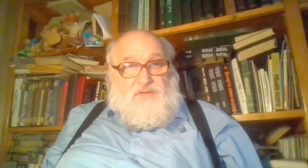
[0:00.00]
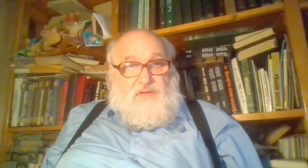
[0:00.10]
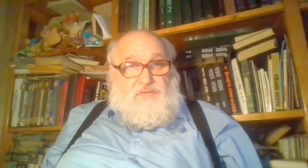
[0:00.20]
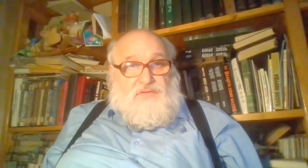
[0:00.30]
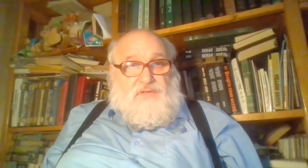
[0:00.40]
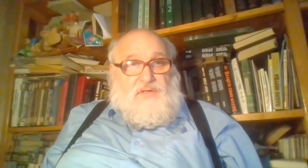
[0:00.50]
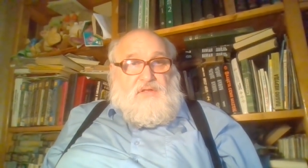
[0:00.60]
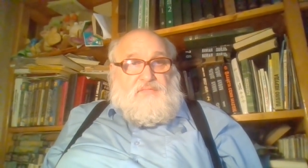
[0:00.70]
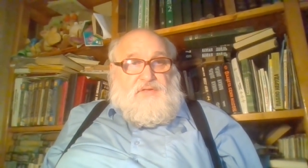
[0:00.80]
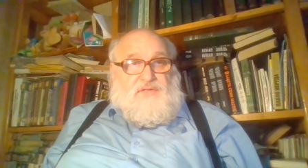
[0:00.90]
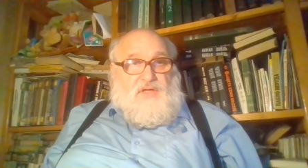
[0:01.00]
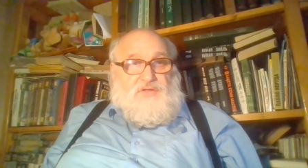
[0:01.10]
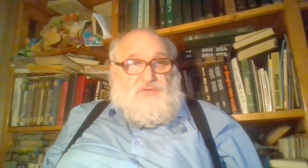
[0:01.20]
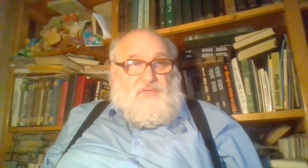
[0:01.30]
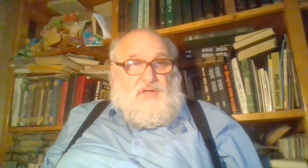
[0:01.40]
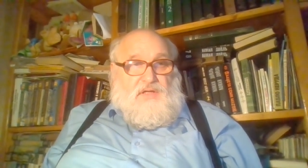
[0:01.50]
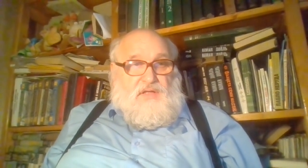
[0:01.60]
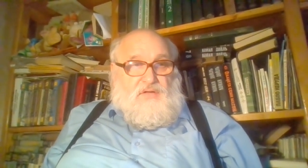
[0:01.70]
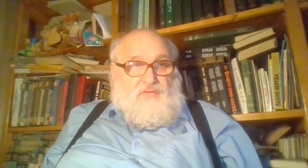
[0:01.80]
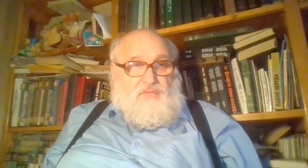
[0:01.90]
Союзе сделал блестящую
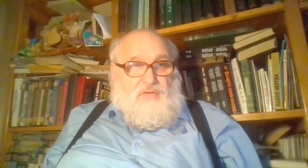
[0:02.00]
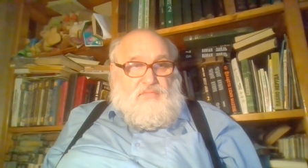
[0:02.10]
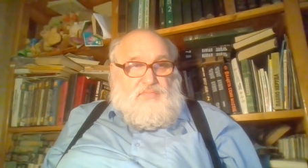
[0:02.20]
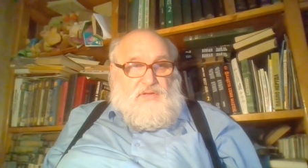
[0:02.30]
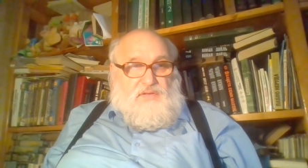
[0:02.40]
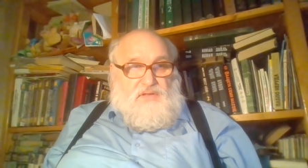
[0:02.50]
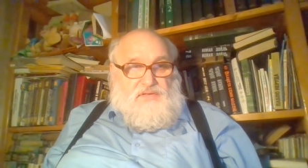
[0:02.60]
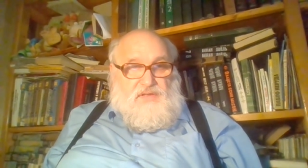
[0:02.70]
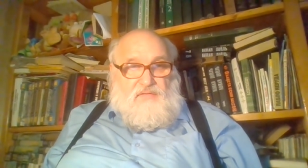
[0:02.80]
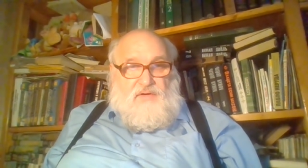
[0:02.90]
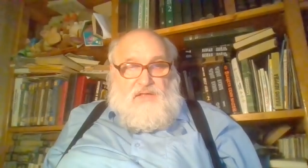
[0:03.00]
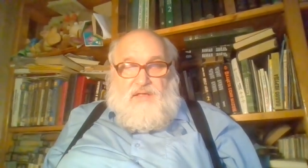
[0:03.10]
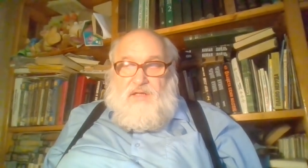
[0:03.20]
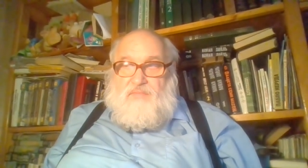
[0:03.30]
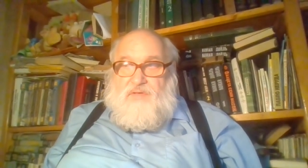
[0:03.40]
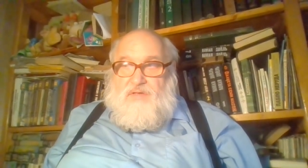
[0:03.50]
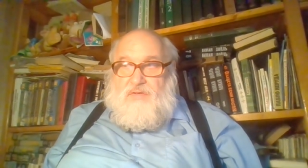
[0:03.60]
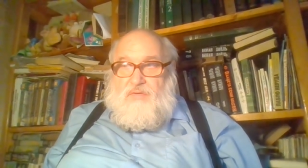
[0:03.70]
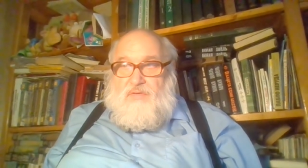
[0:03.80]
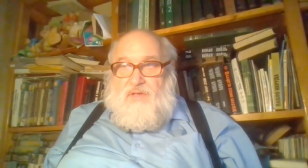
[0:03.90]
карьеру, был основателем и
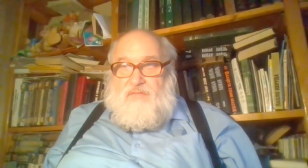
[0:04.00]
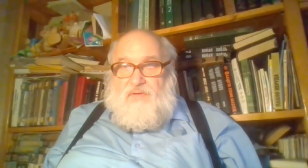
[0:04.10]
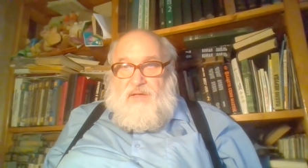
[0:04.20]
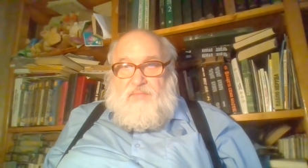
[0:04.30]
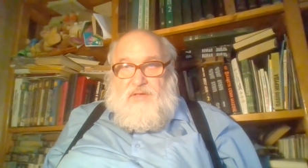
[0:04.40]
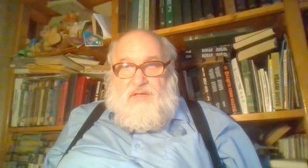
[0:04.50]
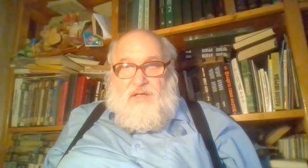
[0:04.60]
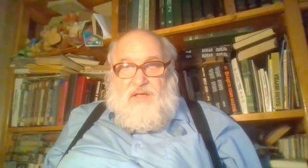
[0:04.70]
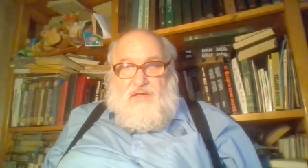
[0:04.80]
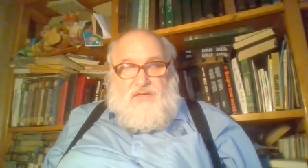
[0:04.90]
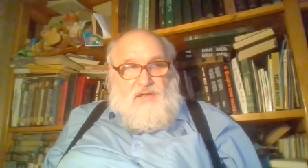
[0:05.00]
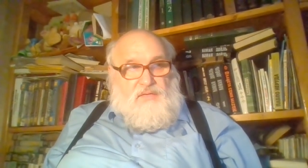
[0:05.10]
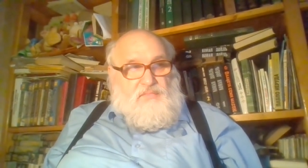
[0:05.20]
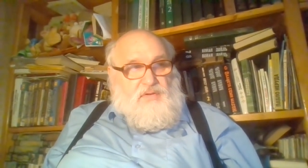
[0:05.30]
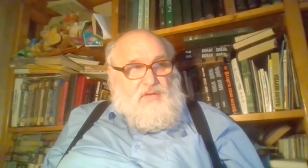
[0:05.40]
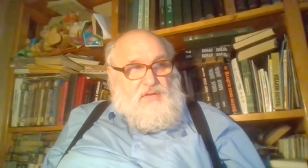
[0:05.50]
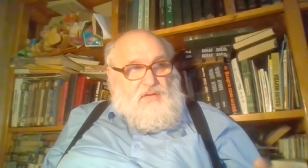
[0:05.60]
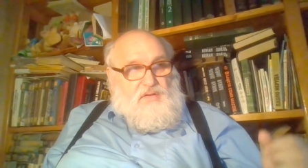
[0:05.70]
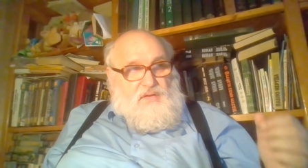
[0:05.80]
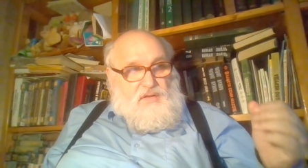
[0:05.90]
долгое время директором
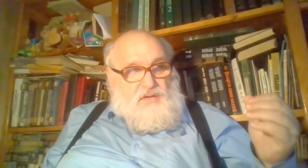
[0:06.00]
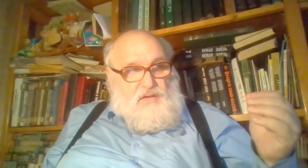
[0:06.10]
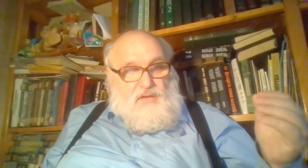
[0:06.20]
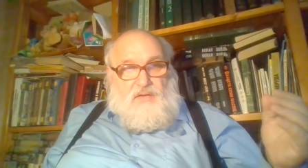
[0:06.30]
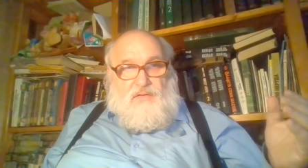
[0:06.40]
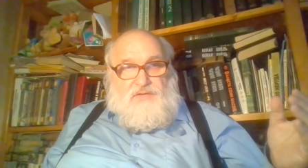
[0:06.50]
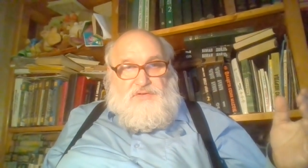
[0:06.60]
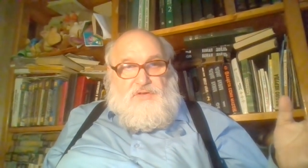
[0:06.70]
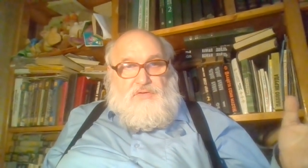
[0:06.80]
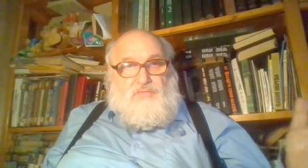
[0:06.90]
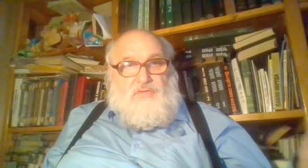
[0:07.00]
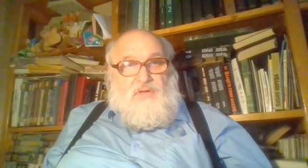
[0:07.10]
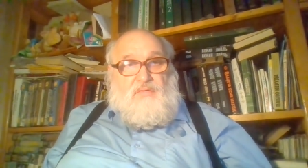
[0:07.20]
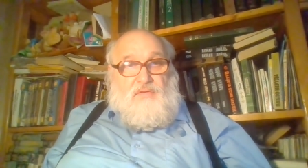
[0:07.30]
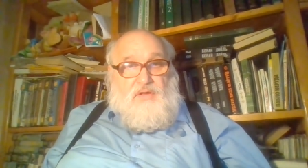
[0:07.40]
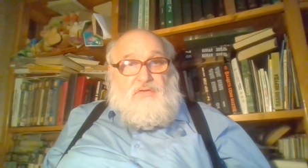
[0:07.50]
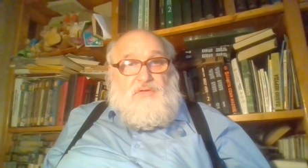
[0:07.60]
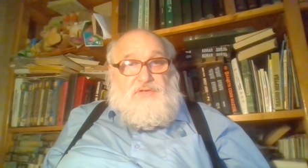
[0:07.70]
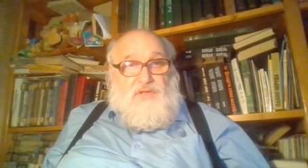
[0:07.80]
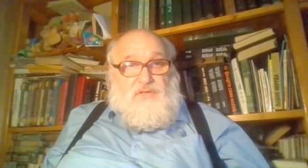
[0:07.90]
э, института,
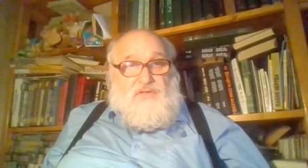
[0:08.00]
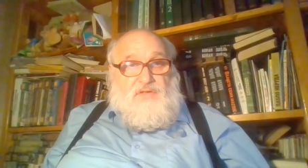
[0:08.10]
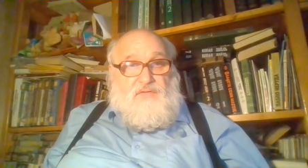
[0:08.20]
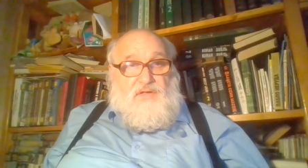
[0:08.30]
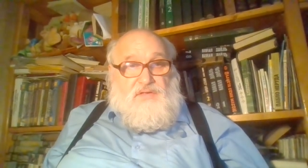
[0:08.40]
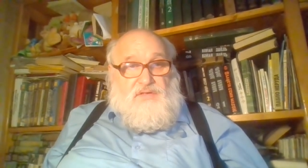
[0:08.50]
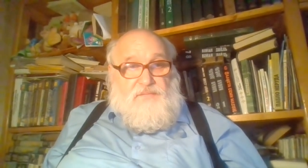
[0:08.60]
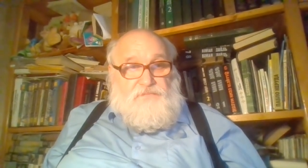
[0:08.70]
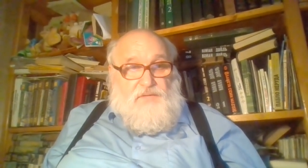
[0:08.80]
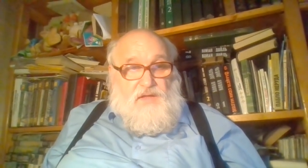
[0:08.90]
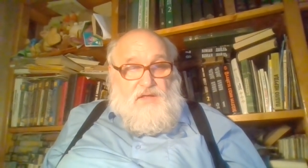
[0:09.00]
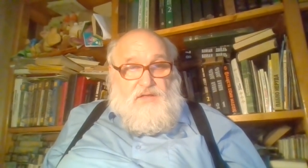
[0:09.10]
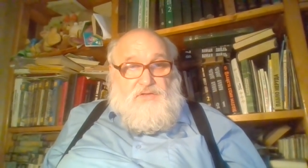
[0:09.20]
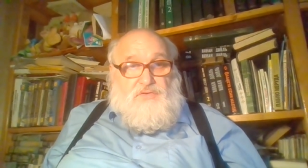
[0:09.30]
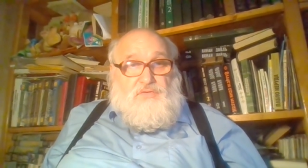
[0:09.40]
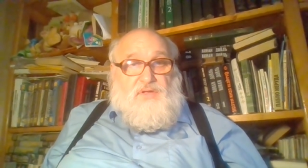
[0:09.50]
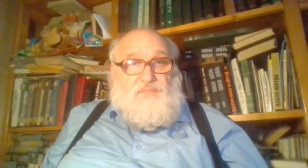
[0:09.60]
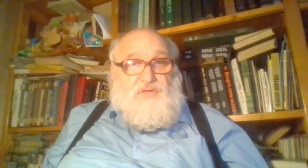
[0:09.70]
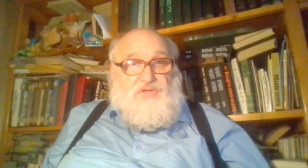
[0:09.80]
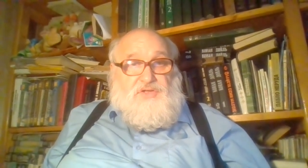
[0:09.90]
который сейчас называется Институт
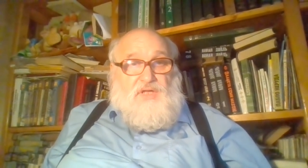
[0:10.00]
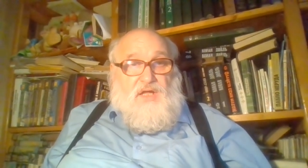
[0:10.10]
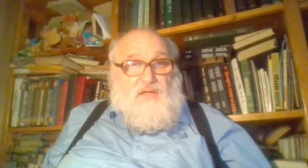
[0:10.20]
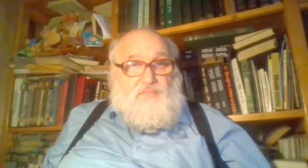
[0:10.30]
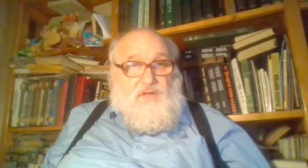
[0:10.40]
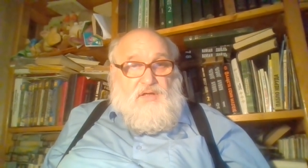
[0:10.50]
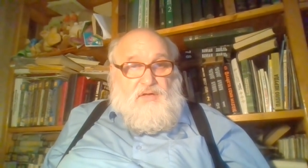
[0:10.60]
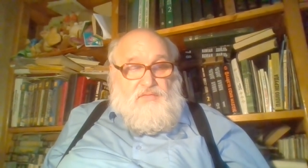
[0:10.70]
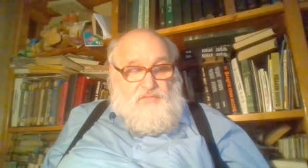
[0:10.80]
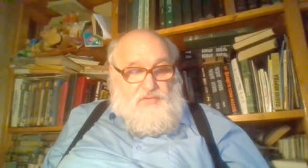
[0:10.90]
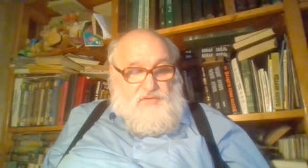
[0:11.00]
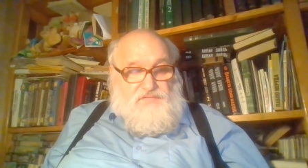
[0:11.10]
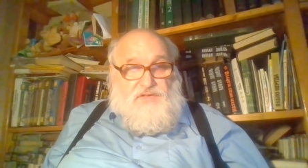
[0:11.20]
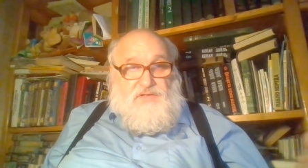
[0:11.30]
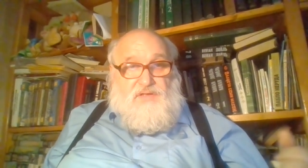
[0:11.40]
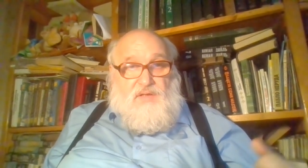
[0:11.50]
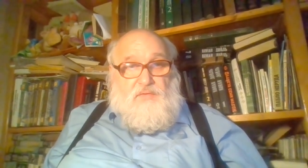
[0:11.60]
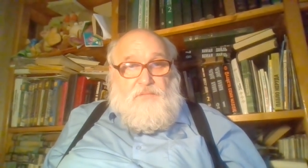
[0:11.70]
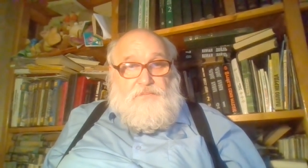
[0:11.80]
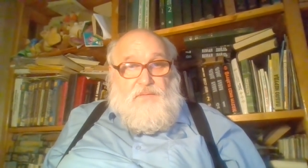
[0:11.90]
имени Штернберга, он входит в
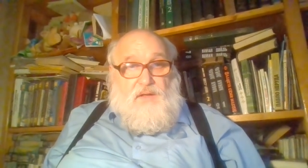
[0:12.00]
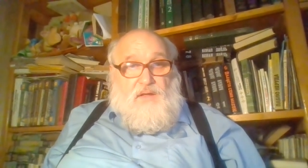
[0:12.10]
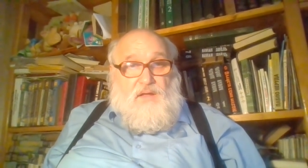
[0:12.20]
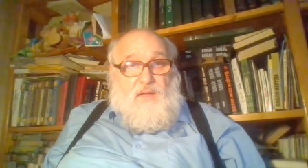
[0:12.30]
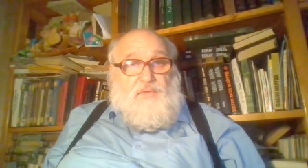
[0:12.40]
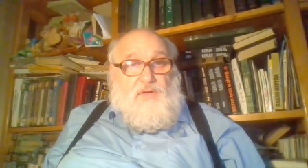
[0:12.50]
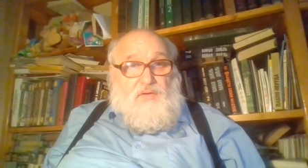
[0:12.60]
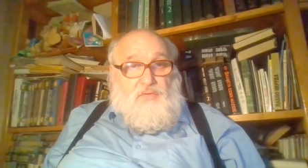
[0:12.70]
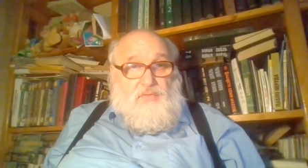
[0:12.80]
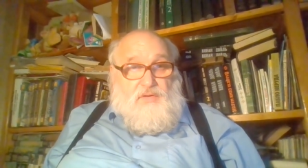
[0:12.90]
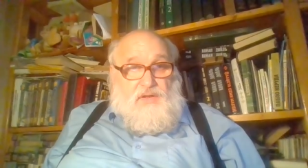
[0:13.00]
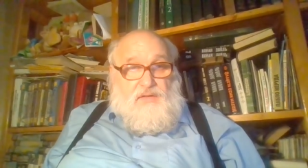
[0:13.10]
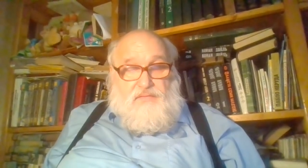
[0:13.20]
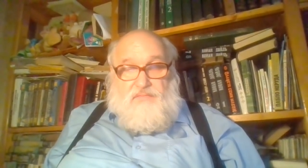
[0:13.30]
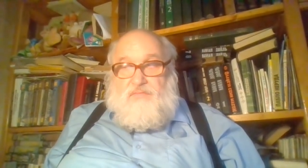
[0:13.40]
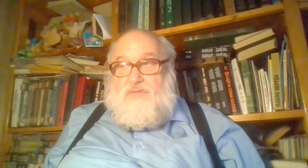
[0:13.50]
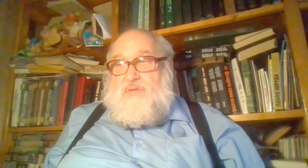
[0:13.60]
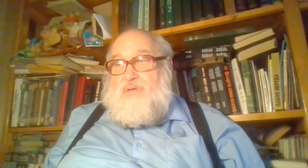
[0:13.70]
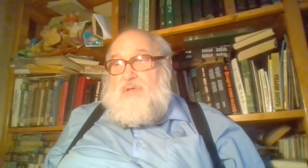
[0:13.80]
систему МГУ, да, вот.